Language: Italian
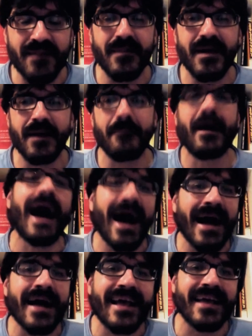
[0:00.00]
ma
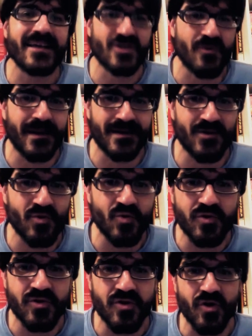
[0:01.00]
anche e
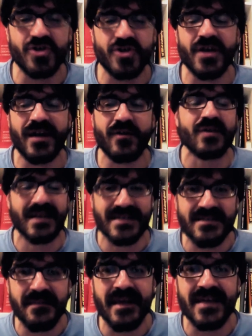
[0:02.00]
soprattutto ci hanno
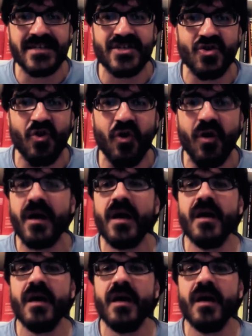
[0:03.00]
trasmesso